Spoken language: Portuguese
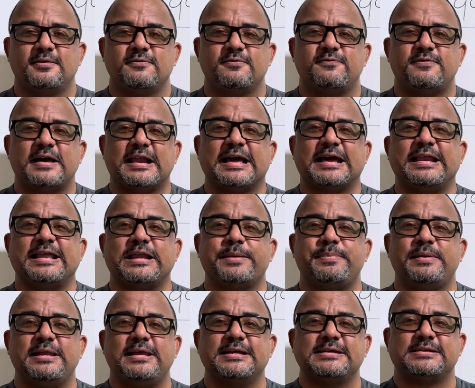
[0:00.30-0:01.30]
Fala galera,
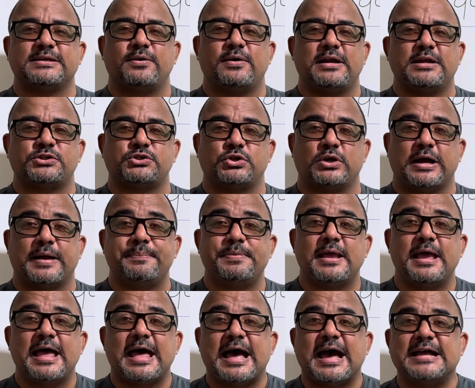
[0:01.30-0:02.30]
beleza? Olha
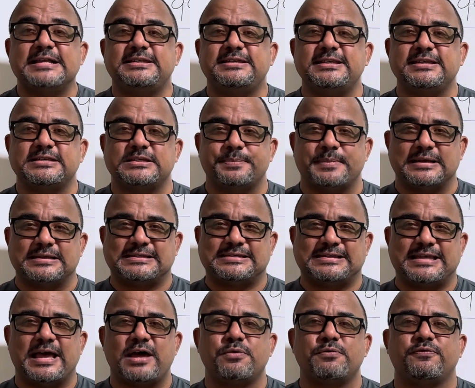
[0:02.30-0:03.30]
só, a dízima
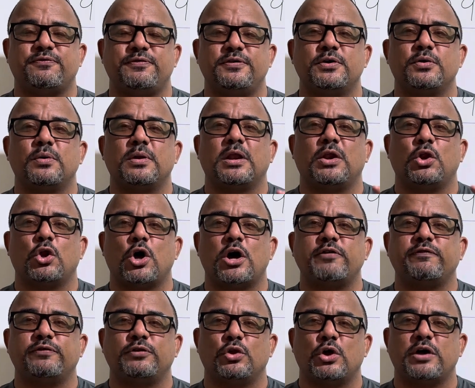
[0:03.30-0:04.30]

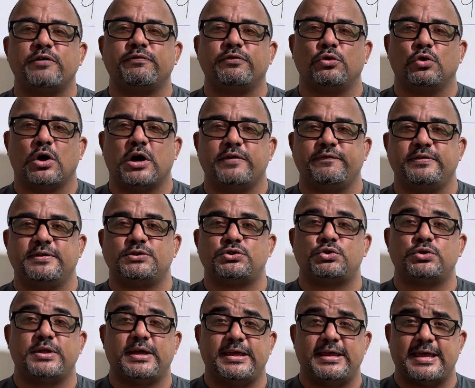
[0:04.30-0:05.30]
0,999,
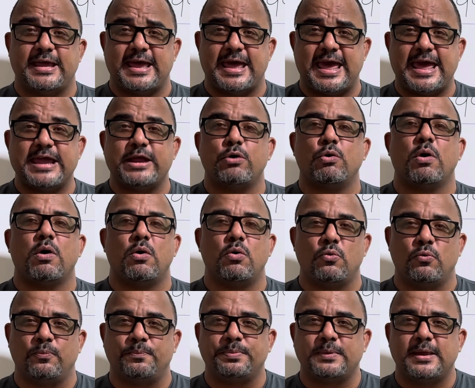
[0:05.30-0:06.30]
isso daí é igual a
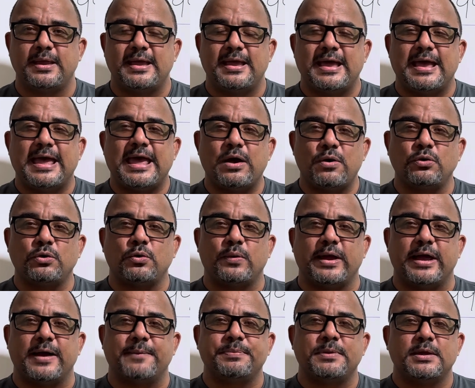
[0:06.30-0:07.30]
1? É ou não
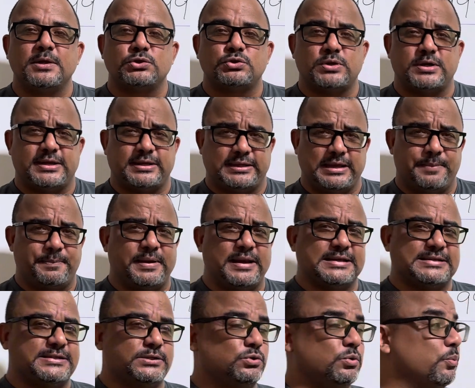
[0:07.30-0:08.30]
é? Isso daqui tem
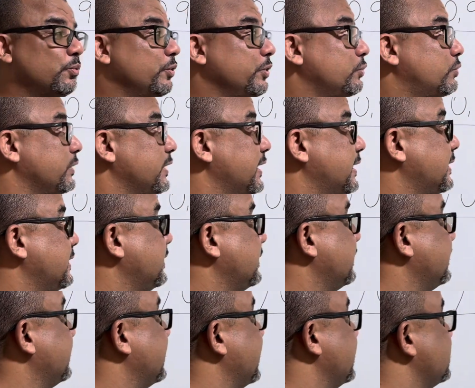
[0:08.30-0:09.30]
aparecido muito, né?
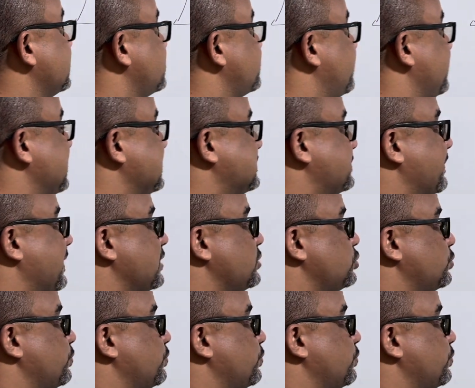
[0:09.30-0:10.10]
Nas principais